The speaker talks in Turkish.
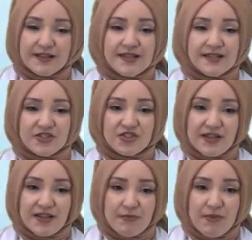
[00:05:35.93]
D
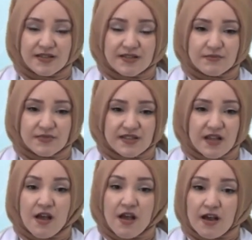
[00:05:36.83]
seçeneğine
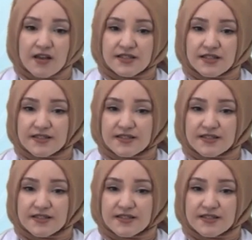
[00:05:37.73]
baktığımızda Asya